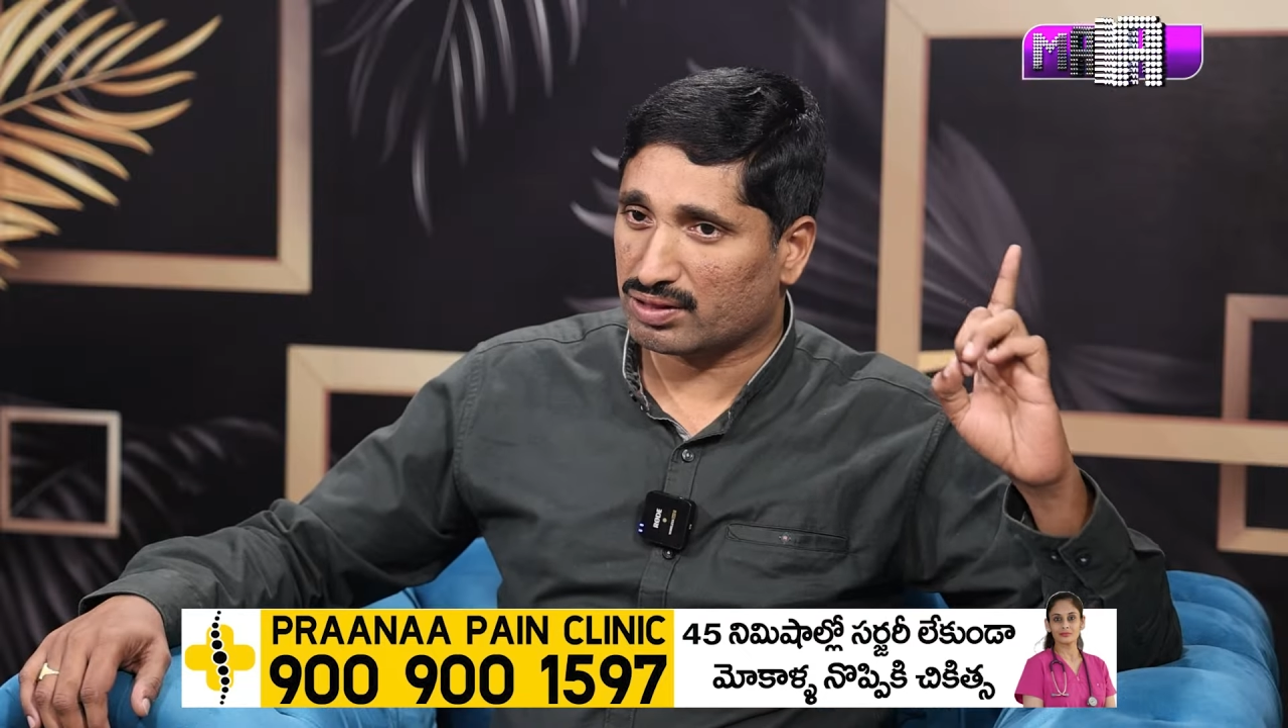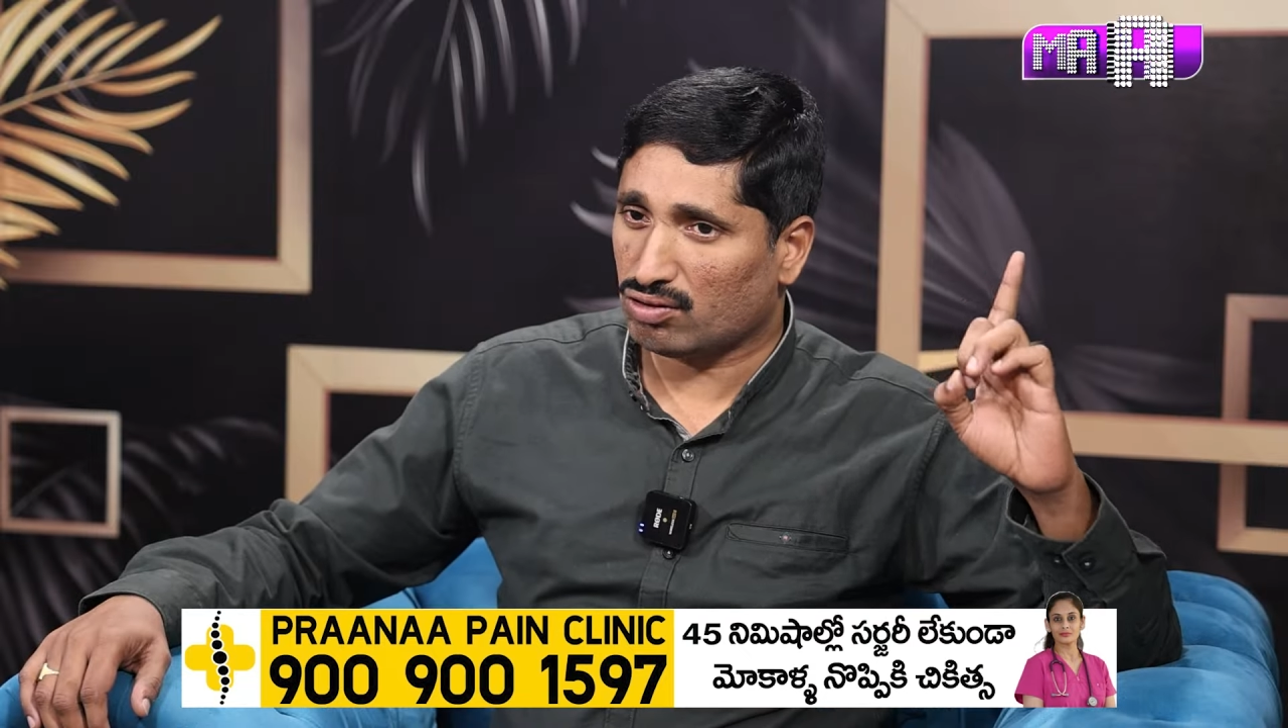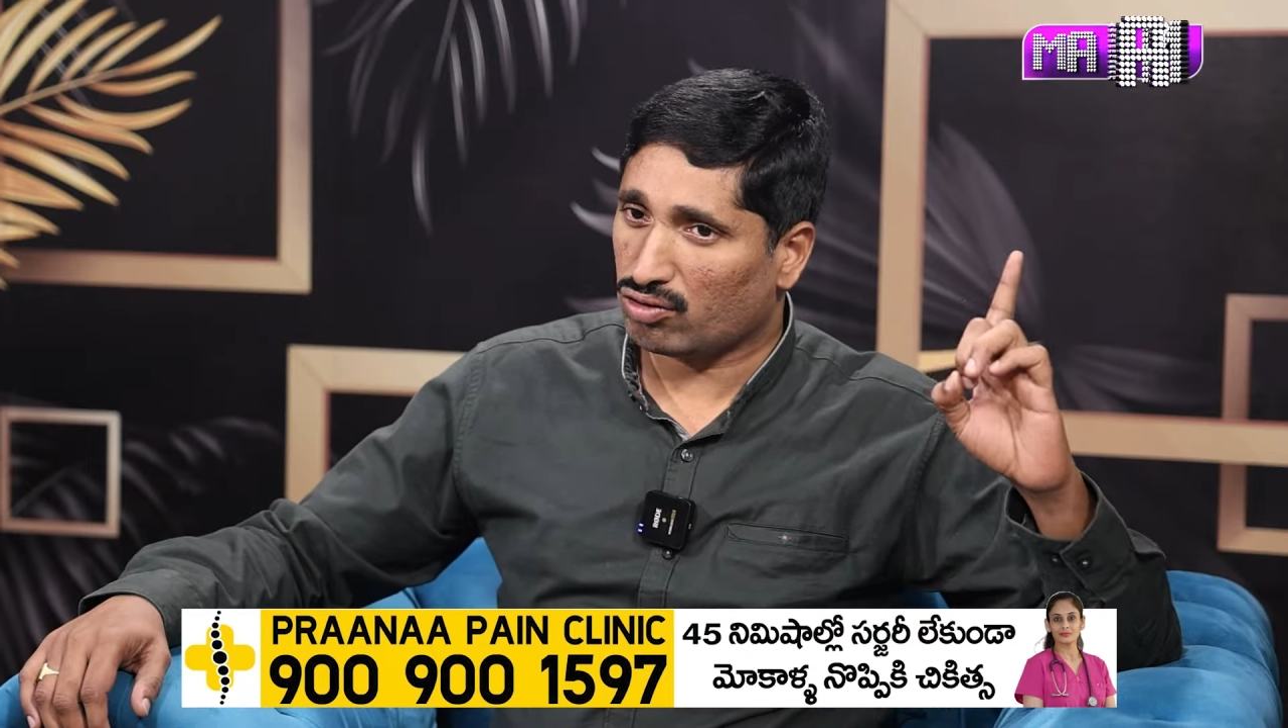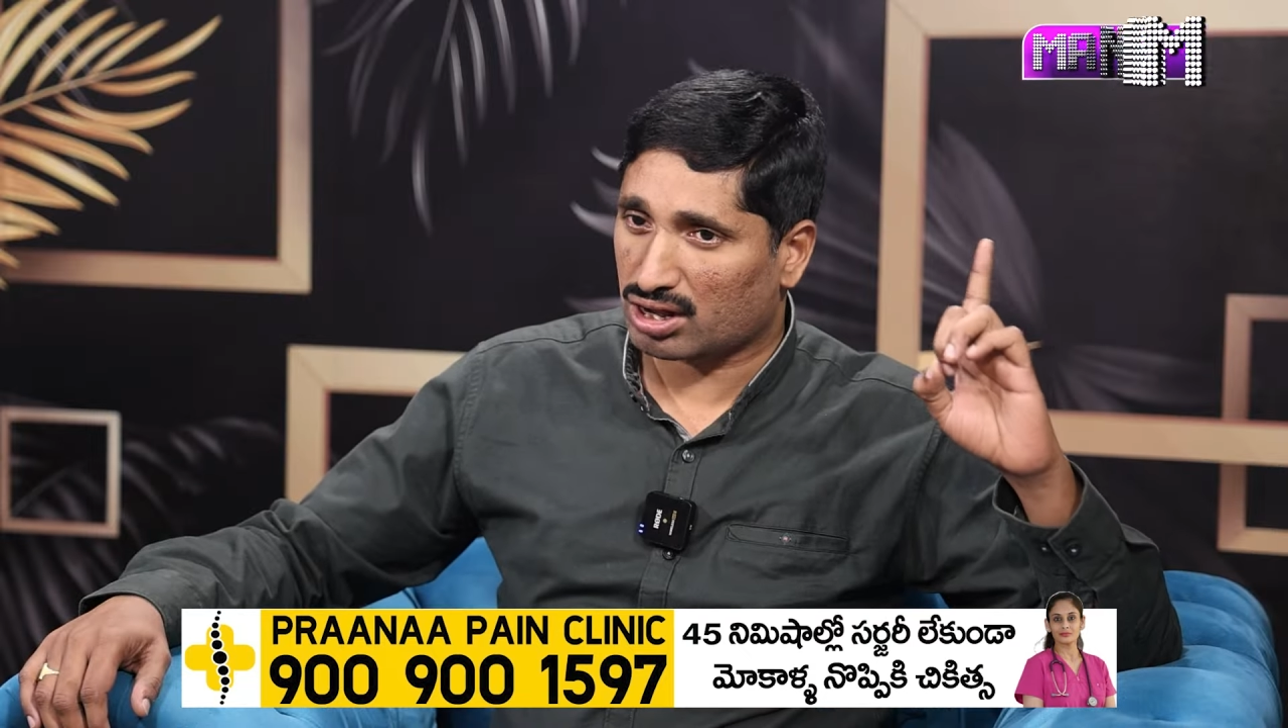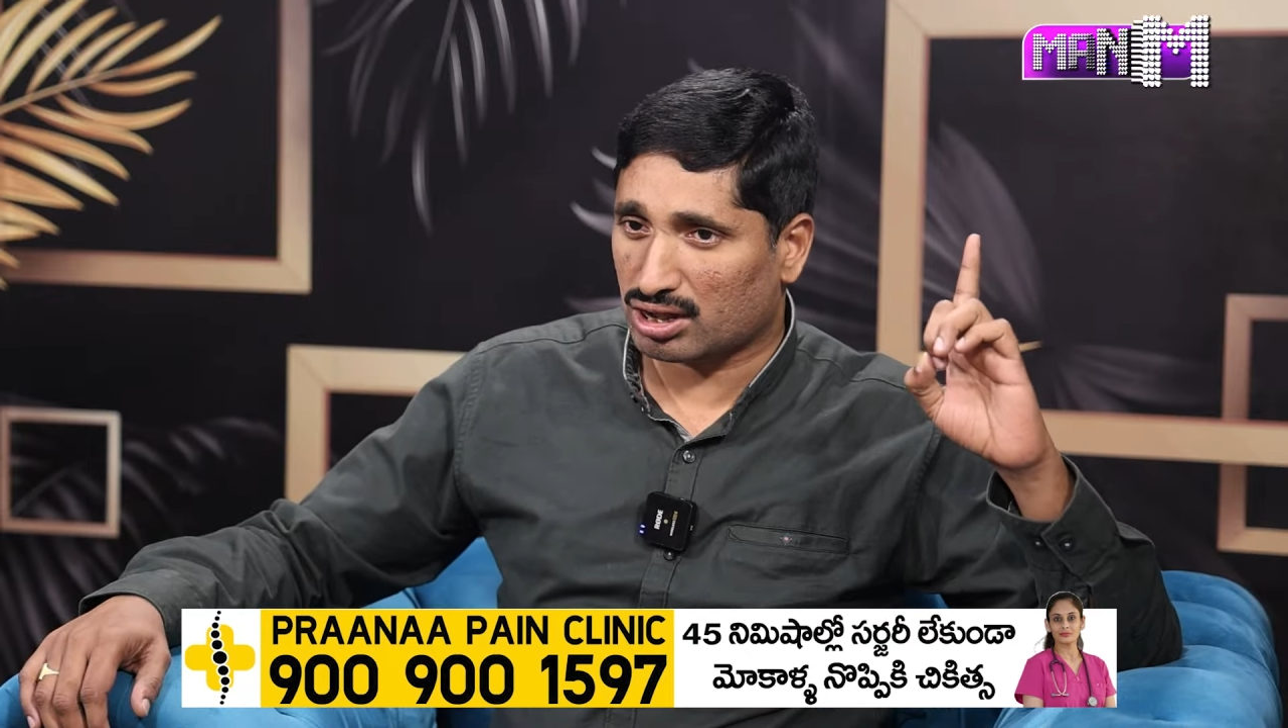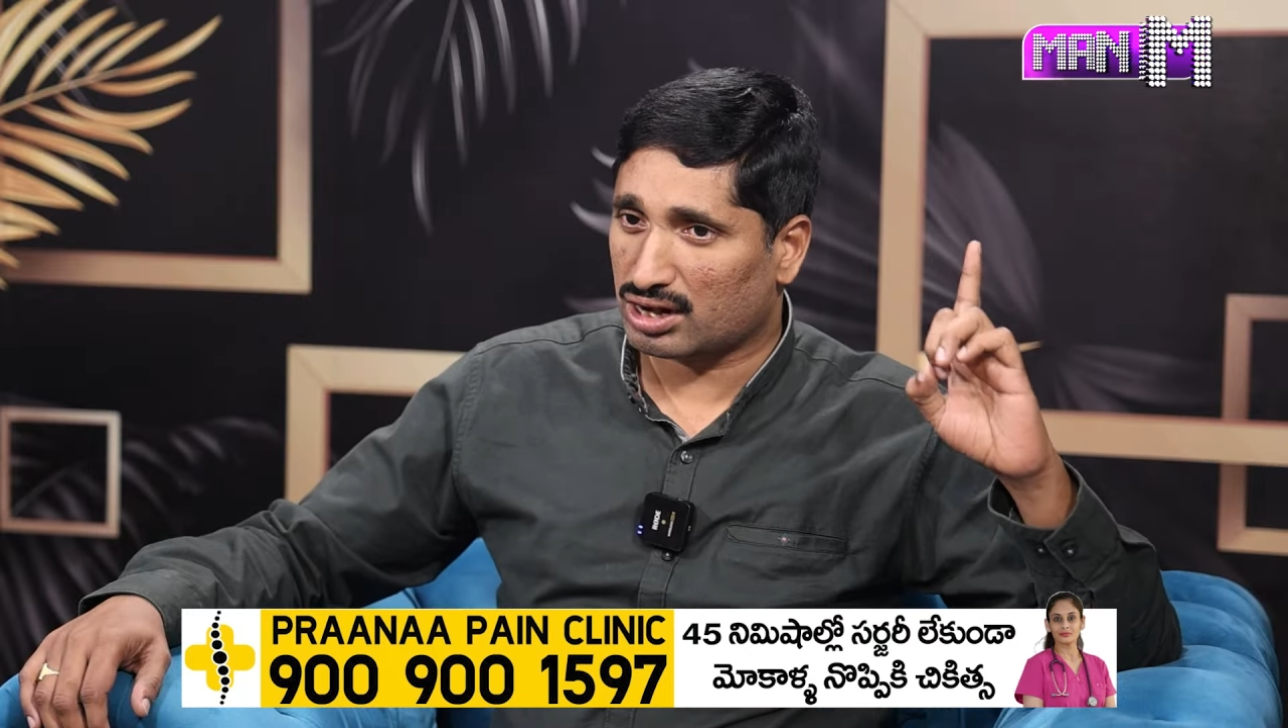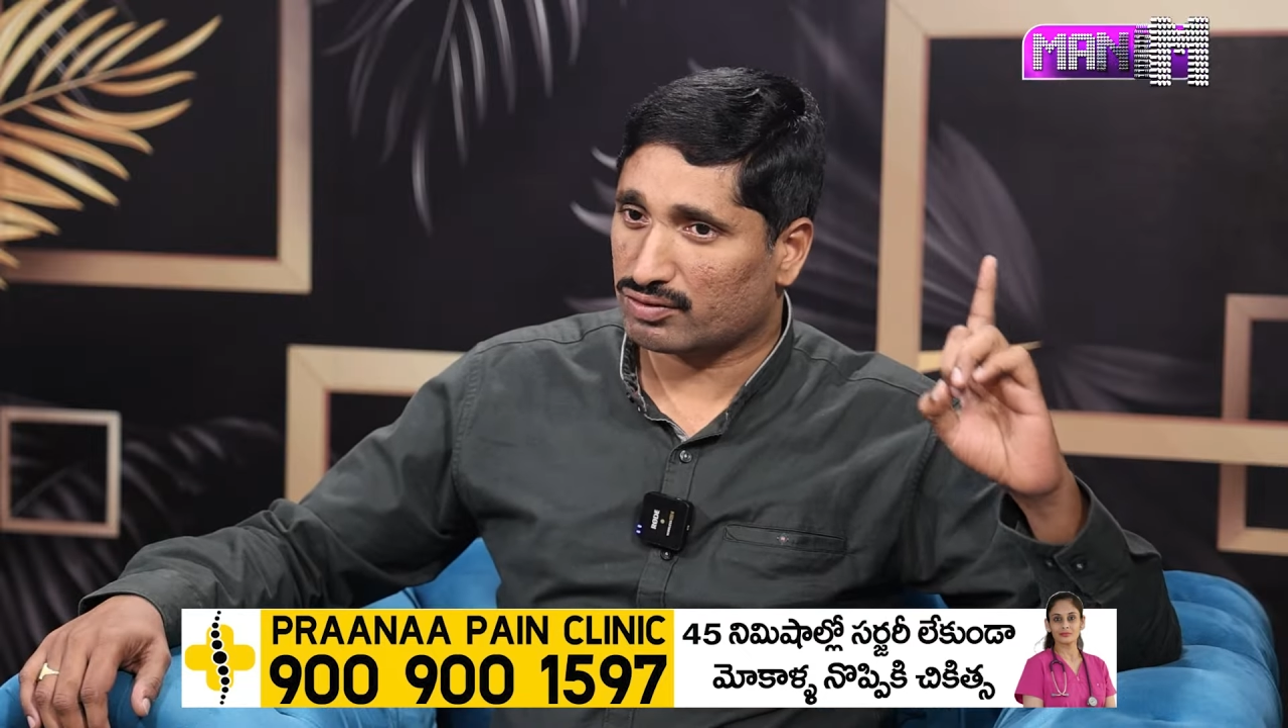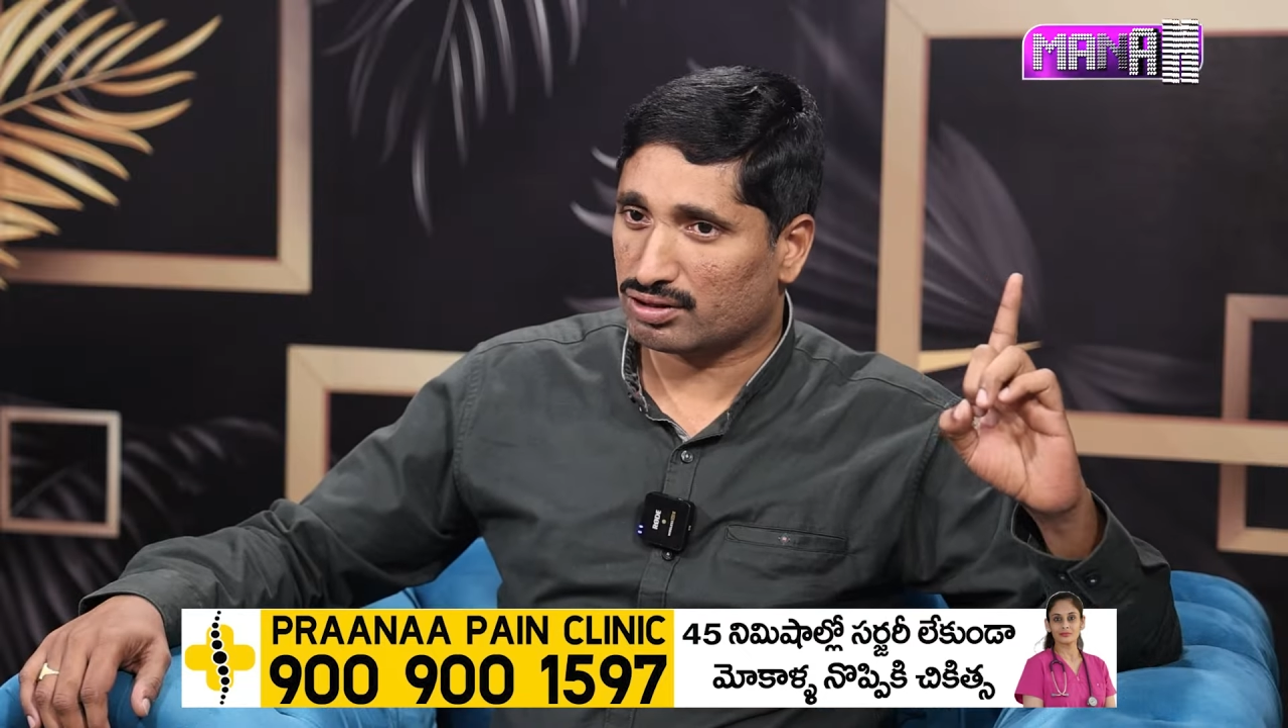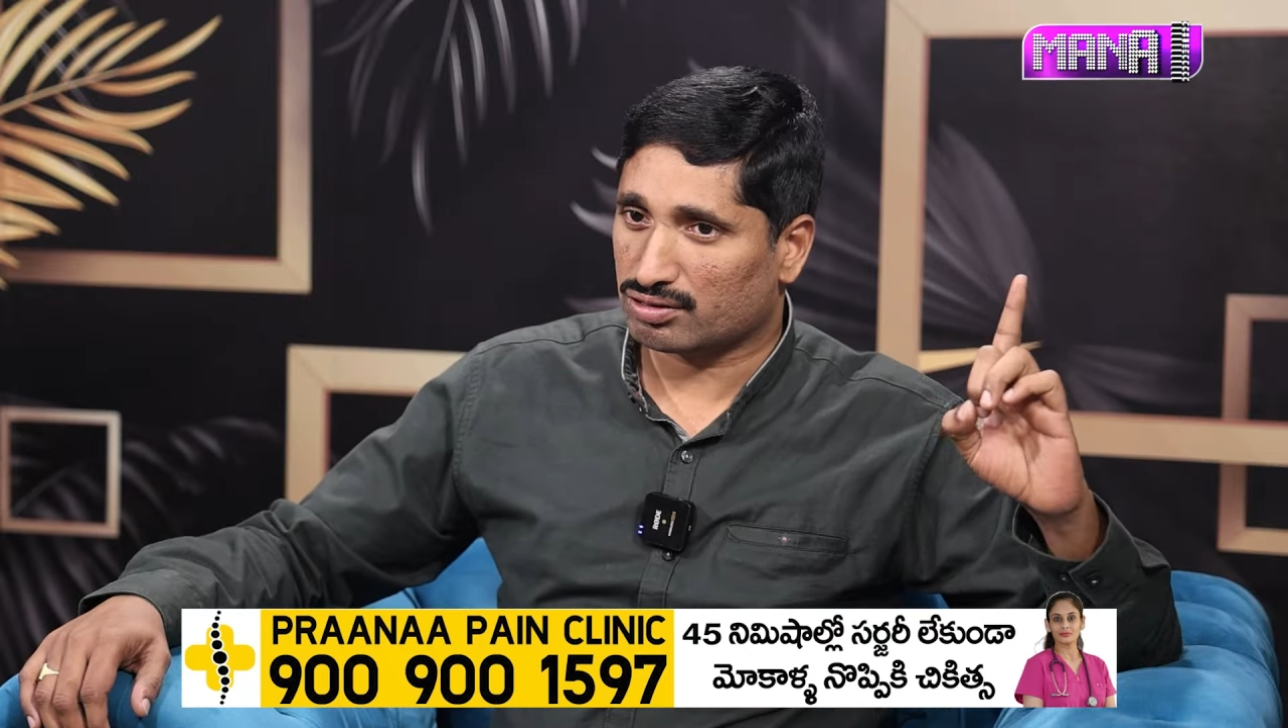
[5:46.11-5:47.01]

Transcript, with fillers: తిరిగితే ఒక రకంగా అర్థం